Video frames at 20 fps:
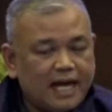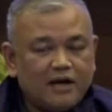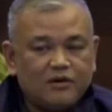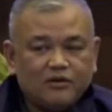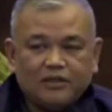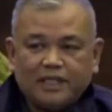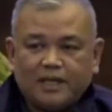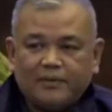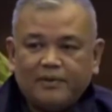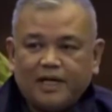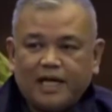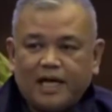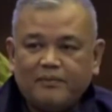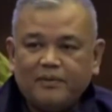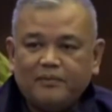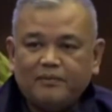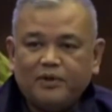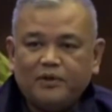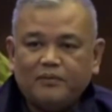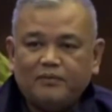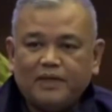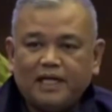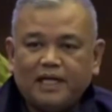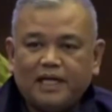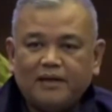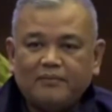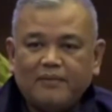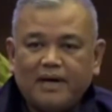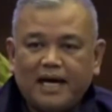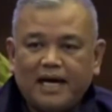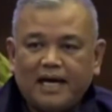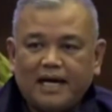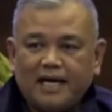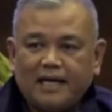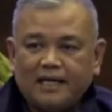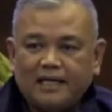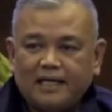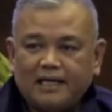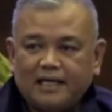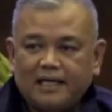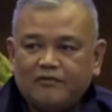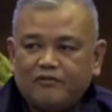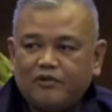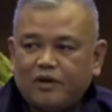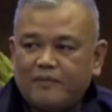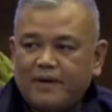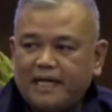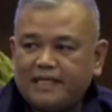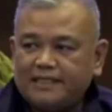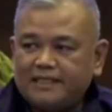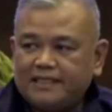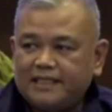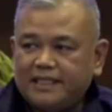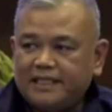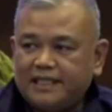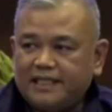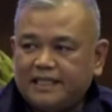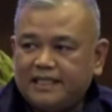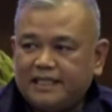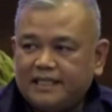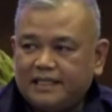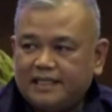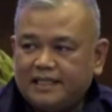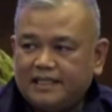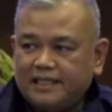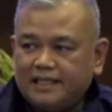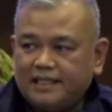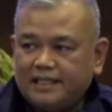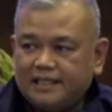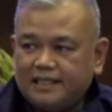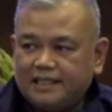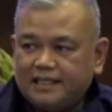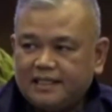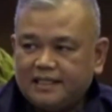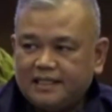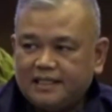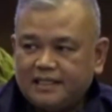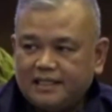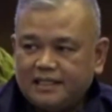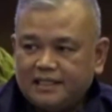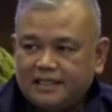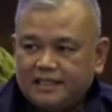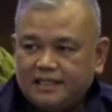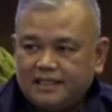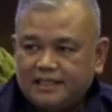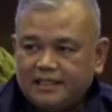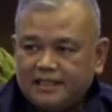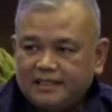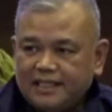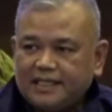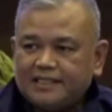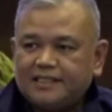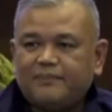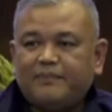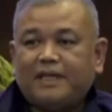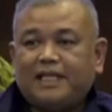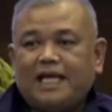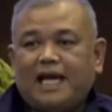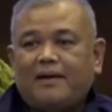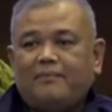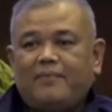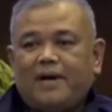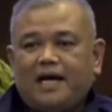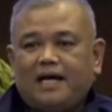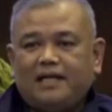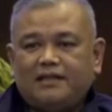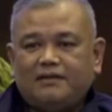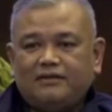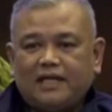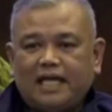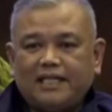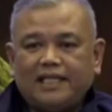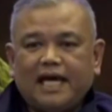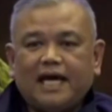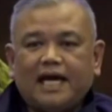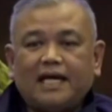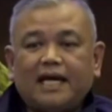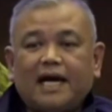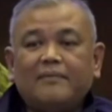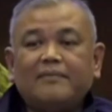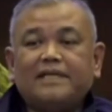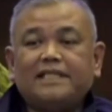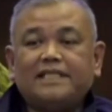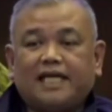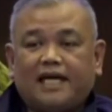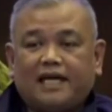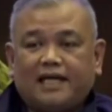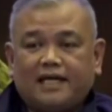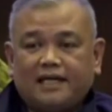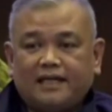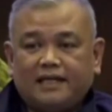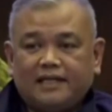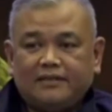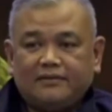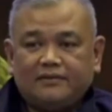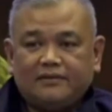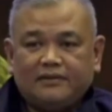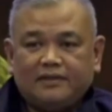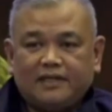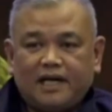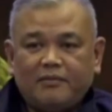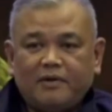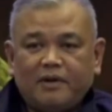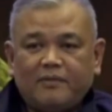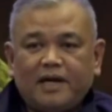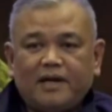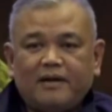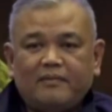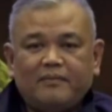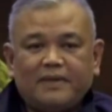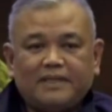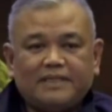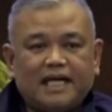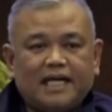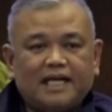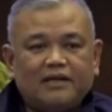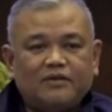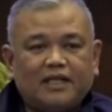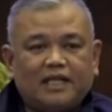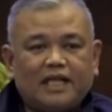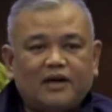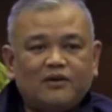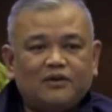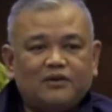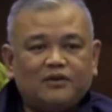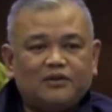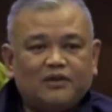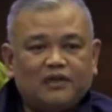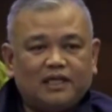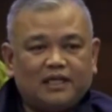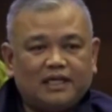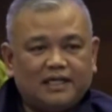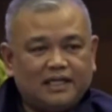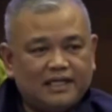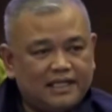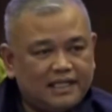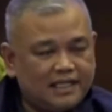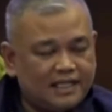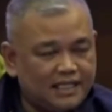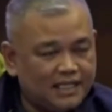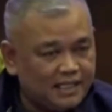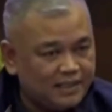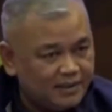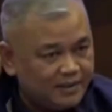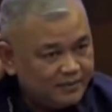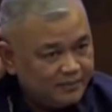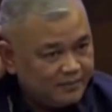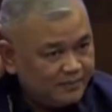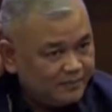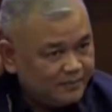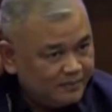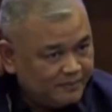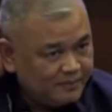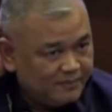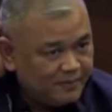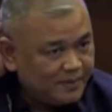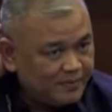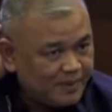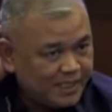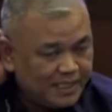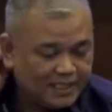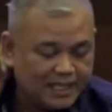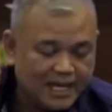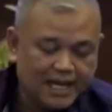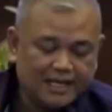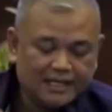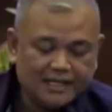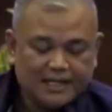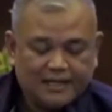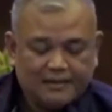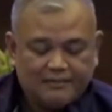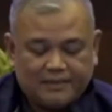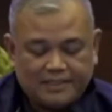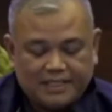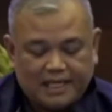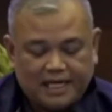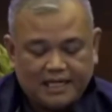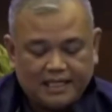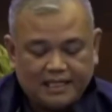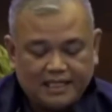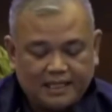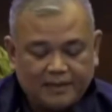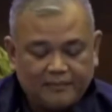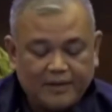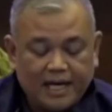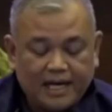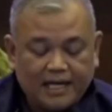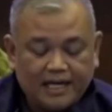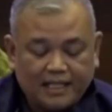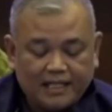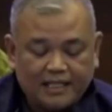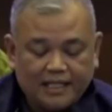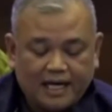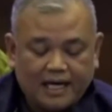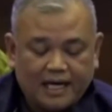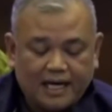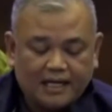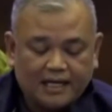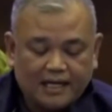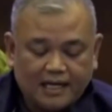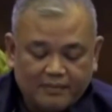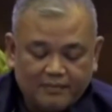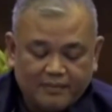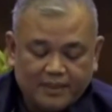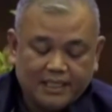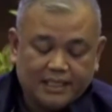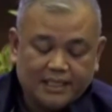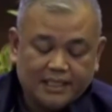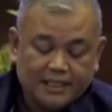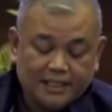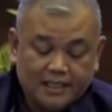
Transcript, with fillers: tahu tapi kami belum menerima uh, informasi uh, nya seperti apa gitu. Nanti akan kami cek gitu. Kami memang masalah ini udah tahu tuh uh, di pemberitaan ya masalah ini, tapi nanti akan kami